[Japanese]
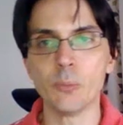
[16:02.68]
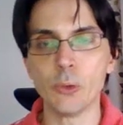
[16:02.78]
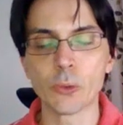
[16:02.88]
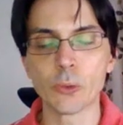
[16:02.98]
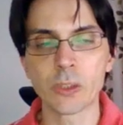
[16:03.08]

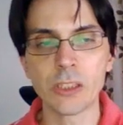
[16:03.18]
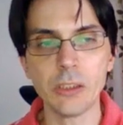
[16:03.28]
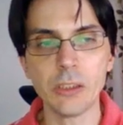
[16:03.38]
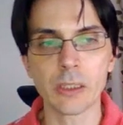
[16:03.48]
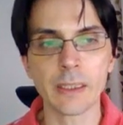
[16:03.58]
読むときに
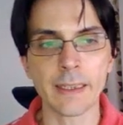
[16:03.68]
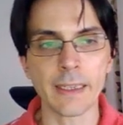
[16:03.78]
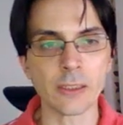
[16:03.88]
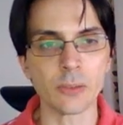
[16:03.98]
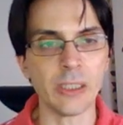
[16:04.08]
は必
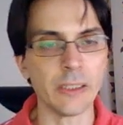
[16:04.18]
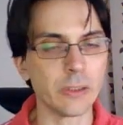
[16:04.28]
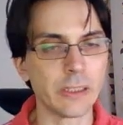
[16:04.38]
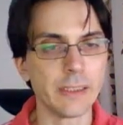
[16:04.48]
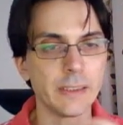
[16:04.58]
ず見ないとい
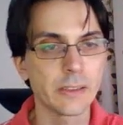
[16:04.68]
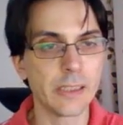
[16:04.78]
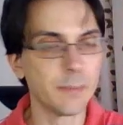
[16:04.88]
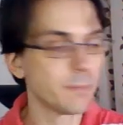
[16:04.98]
けないですね。